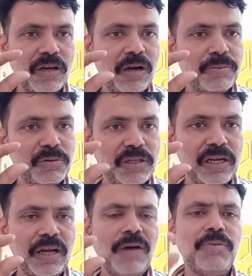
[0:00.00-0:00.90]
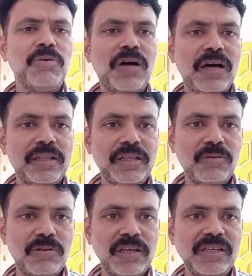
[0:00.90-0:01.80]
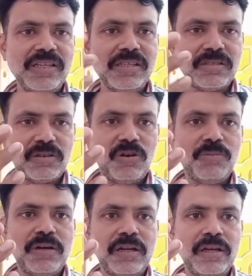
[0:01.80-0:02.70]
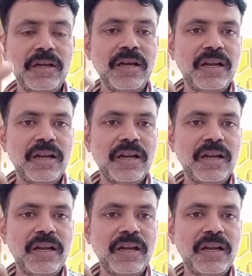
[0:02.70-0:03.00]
आपको दिखा आप लोग खाते होंगे ये कॉमन है